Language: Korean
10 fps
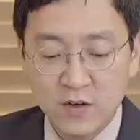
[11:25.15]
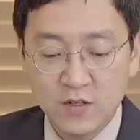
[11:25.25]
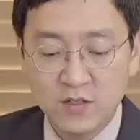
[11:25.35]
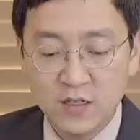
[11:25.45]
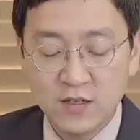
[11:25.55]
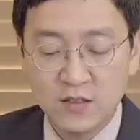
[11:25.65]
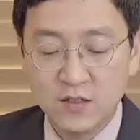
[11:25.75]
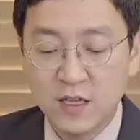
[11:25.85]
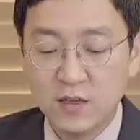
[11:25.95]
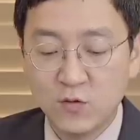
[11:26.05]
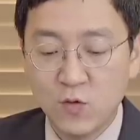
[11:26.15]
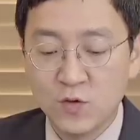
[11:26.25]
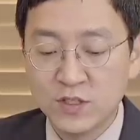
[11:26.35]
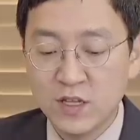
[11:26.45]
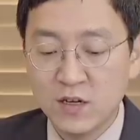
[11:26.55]
커스타드 같은 게 있고
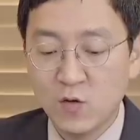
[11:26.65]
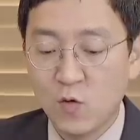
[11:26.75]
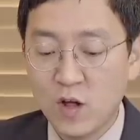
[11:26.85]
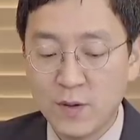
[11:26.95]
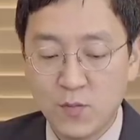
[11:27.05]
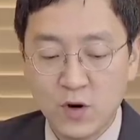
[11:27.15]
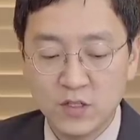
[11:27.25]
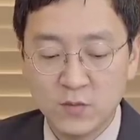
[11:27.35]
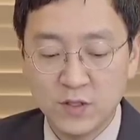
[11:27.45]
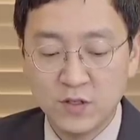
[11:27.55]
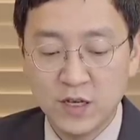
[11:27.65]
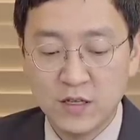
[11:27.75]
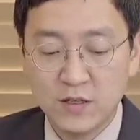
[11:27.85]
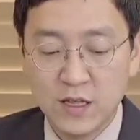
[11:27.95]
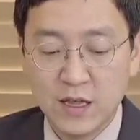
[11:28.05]
스낵은 고래바 포카칩 이런 게
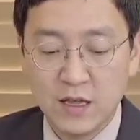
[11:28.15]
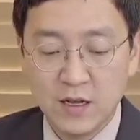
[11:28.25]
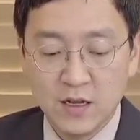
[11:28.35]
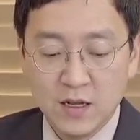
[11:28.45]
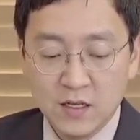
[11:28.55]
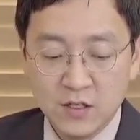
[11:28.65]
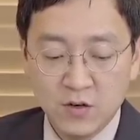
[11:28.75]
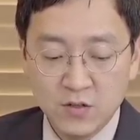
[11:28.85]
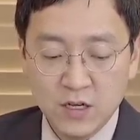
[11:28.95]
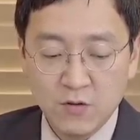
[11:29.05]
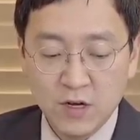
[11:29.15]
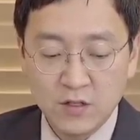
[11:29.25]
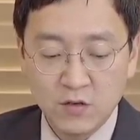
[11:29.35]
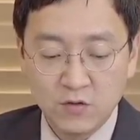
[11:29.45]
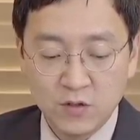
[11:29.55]
있는데 이런
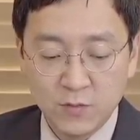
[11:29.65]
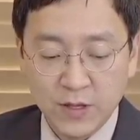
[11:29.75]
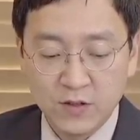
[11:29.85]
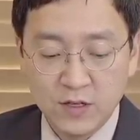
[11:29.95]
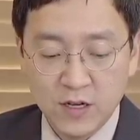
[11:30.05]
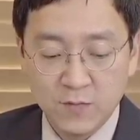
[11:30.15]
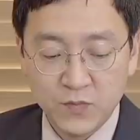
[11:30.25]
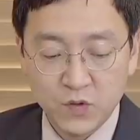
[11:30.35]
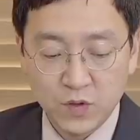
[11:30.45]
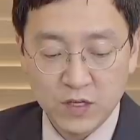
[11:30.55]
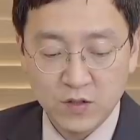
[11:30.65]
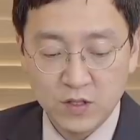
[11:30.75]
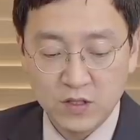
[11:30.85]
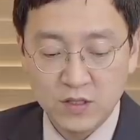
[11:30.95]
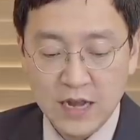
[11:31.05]
상황에서 그 베트남
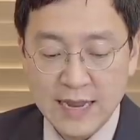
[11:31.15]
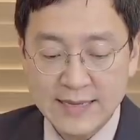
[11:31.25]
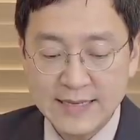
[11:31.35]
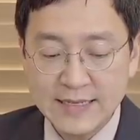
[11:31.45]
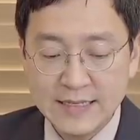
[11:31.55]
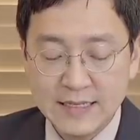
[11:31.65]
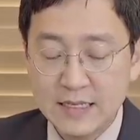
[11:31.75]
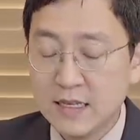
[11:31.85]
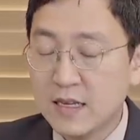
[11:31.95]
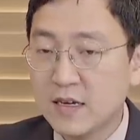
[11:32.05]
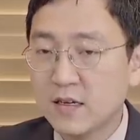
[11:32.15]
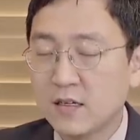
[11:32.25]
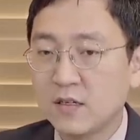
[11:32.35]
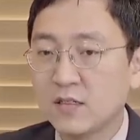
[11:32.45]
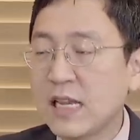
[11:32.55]
쪽에서는 그한
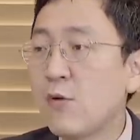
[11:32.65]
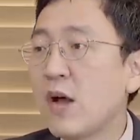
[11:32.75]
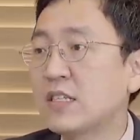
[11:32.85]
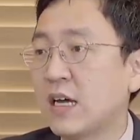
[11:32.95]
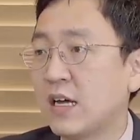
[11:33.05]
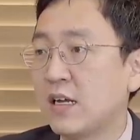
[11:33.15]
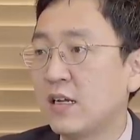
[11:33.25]
그 쌀과자